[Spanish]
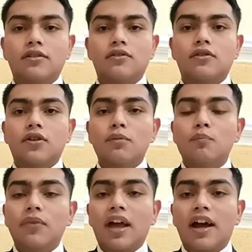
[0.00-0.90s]
Soy
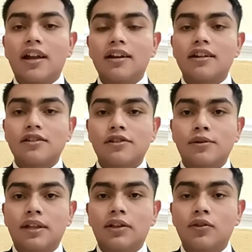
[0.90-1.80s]
Alan
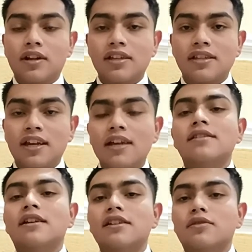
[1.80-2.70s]
Cristóbal Torres
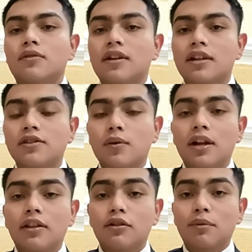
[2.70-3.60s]
Díaz, estudio en la
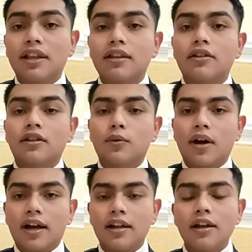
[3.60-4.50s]
Escuela Normal de
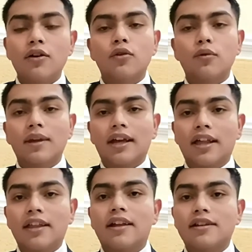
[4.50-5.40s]
Teotihuacán,
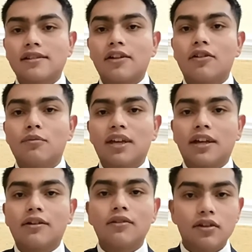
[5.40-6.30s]
ubicada en el Estado de
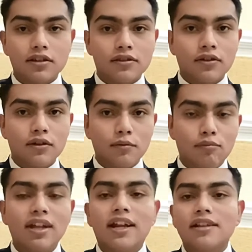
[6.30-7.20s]
México, y estoy
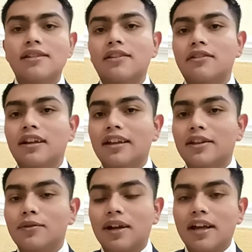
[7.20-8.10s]
viralizando la
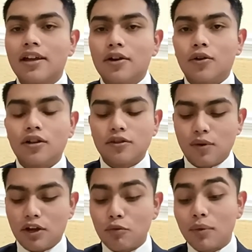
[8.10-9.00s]
lectura. Hoy les
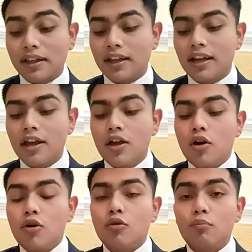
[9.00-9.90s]
voy a compartir
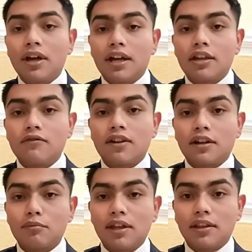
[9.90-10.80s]
un pequeño
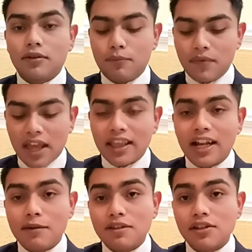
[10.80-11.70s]
fragmento de
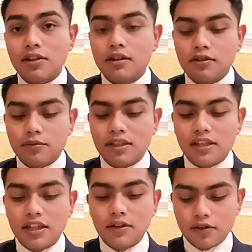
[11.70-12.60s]
La visión de los
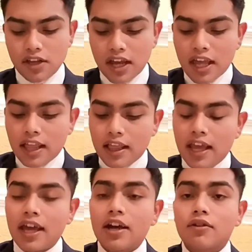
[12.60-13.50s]
vencidos
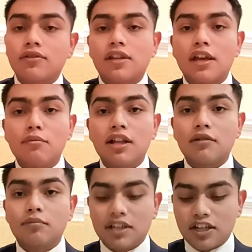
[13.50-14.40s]
de José
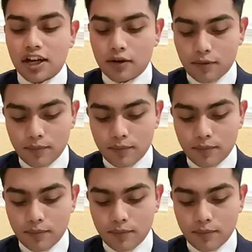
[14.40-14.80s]
Emilio Pacheco.